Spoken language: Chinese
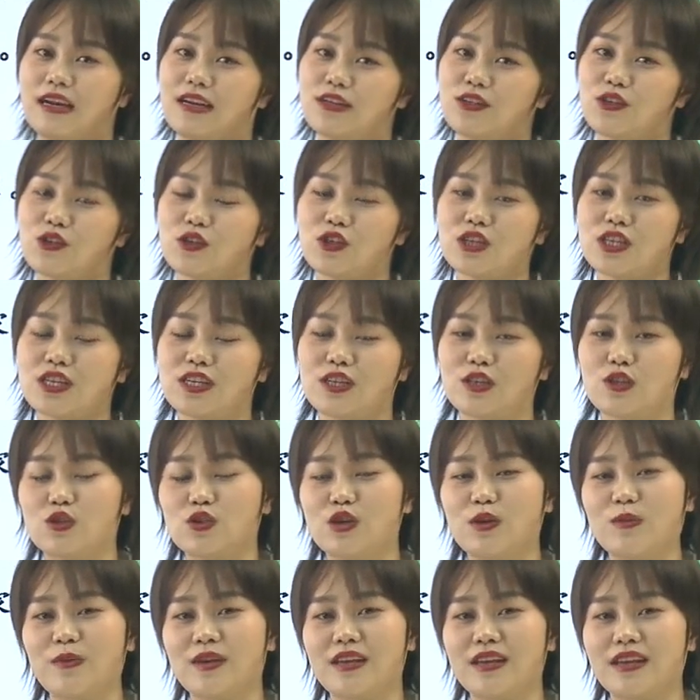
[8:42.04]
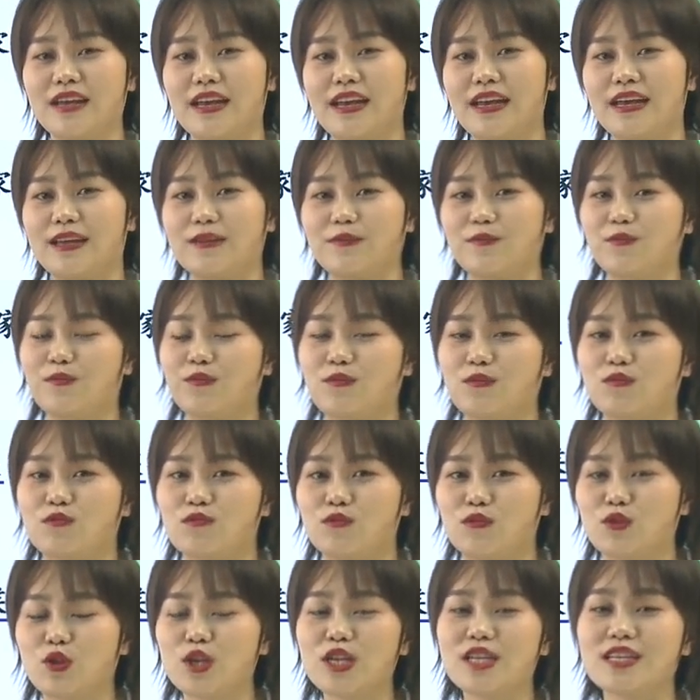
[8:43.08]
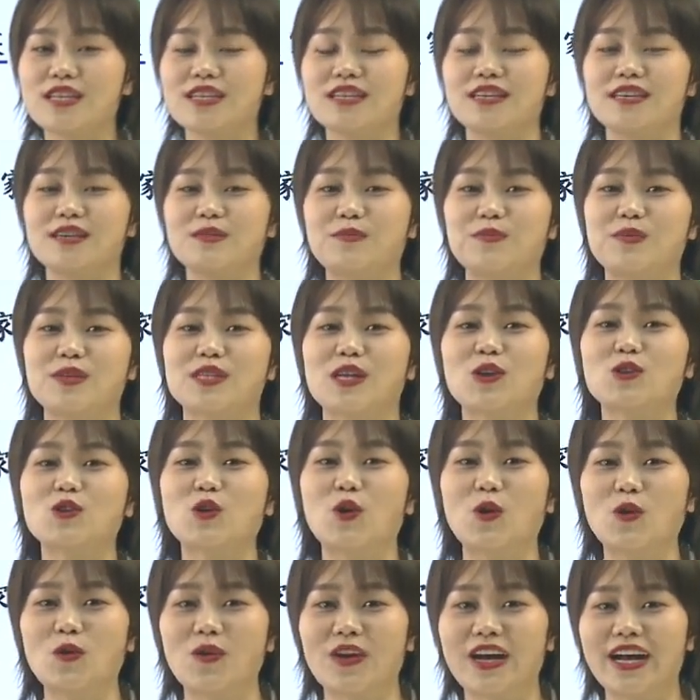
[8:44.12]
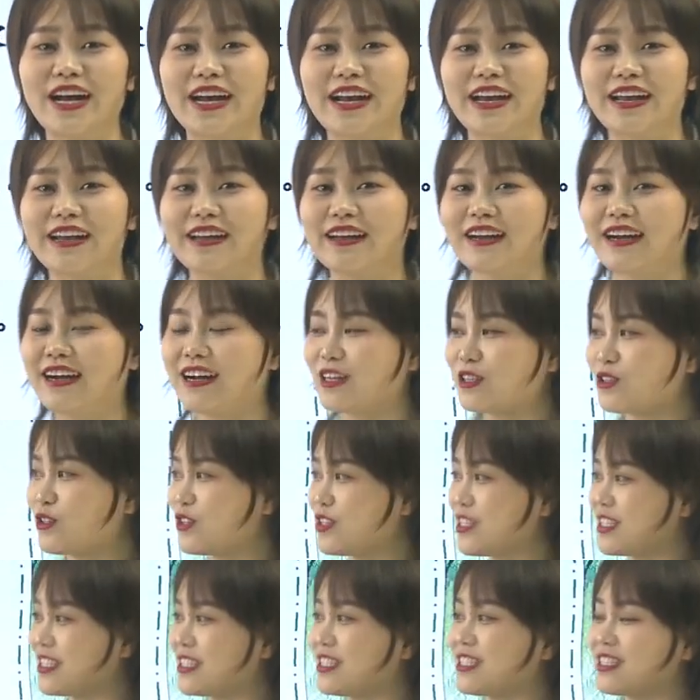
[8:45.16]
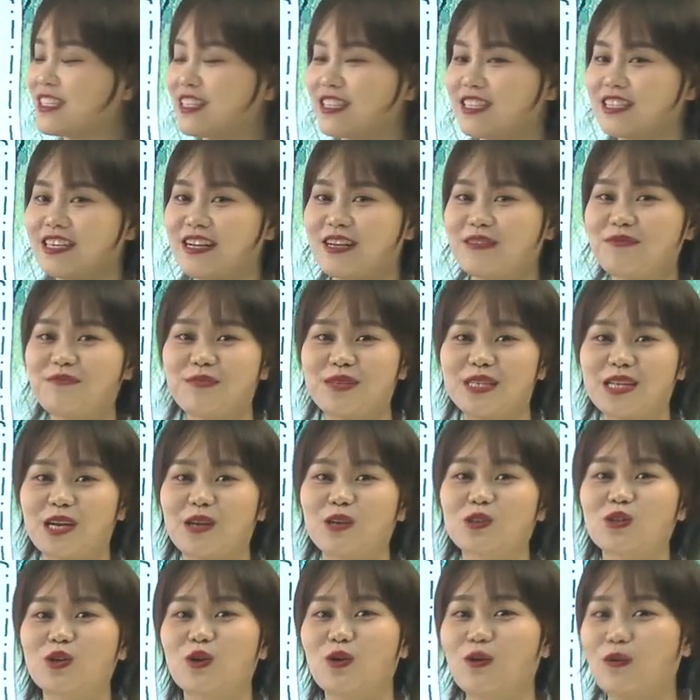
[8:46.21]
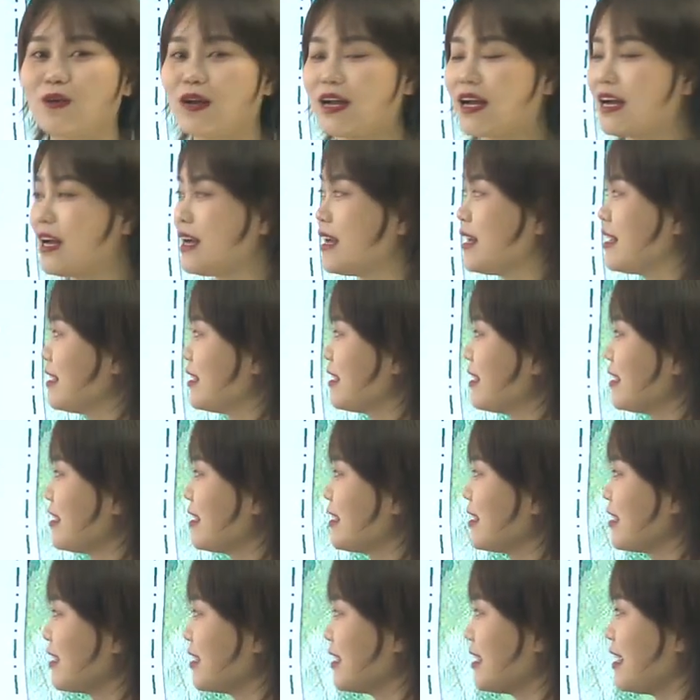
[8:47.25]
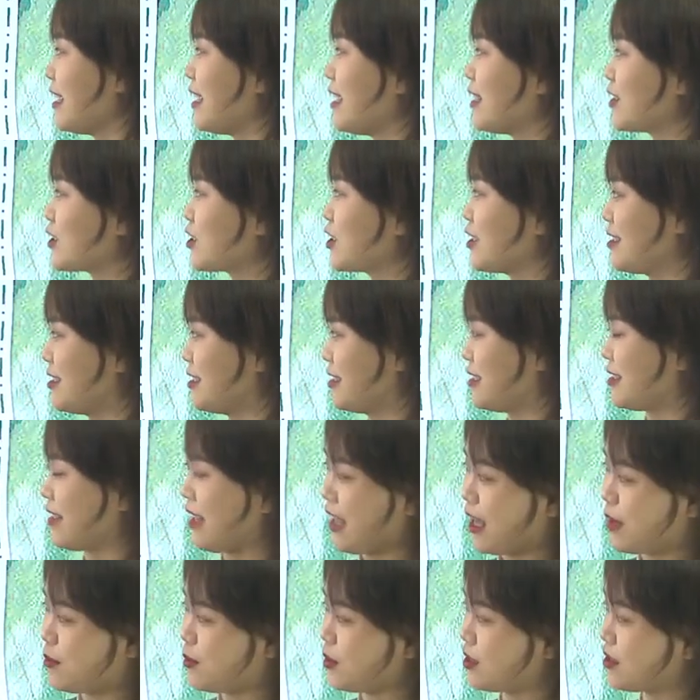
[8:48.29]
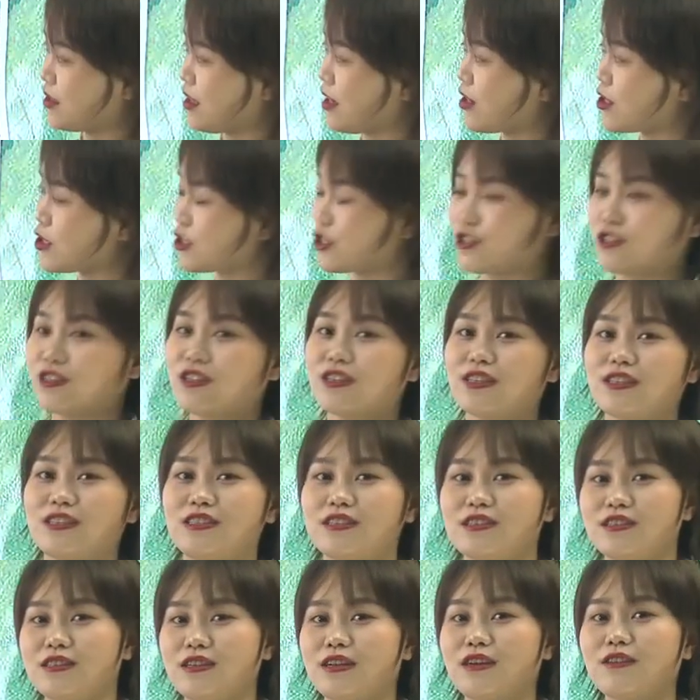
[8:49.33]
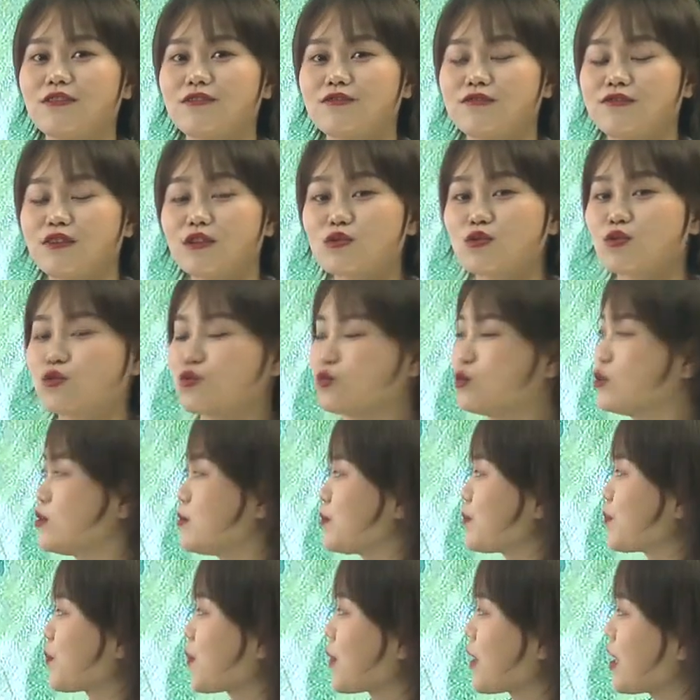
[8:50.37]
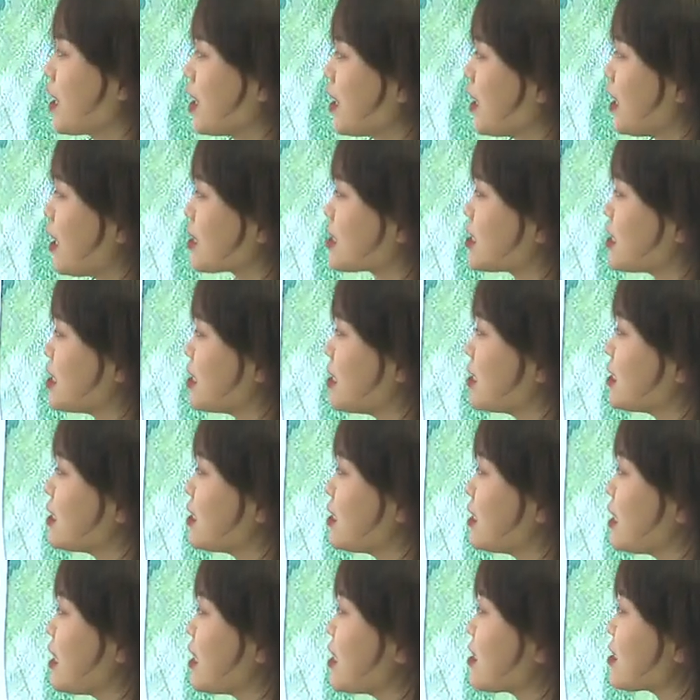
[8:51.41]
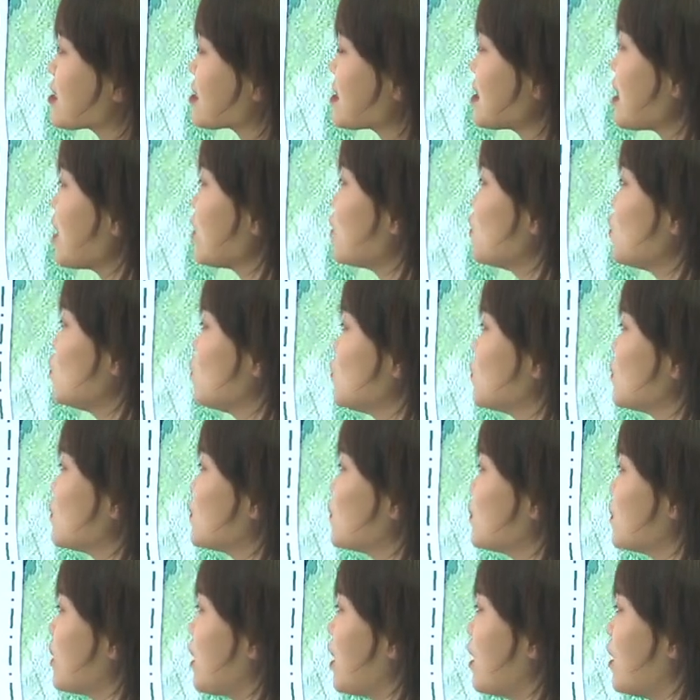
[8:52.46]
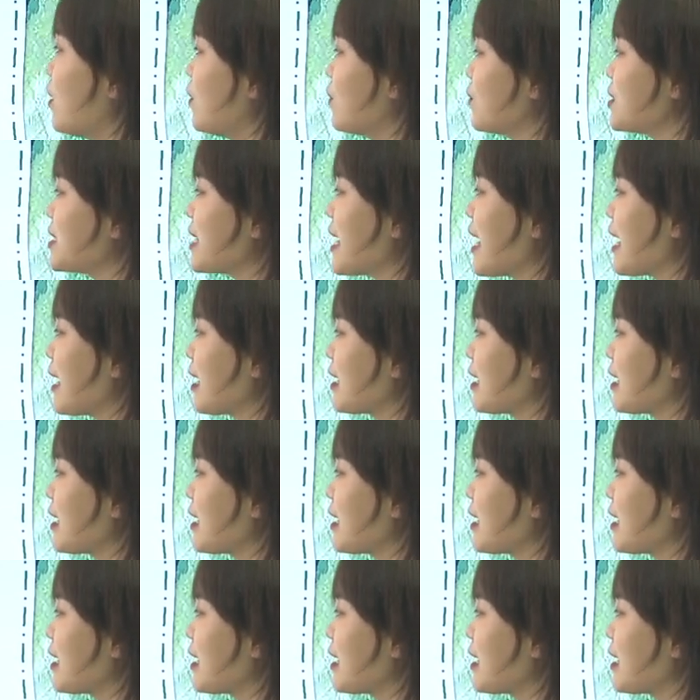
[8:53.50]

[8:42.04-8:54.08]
就是说明哎，对你比较宠爱啊，对你这个人比较宠爱，好，这是他们当时的一个风俗。青烟散入武侯家，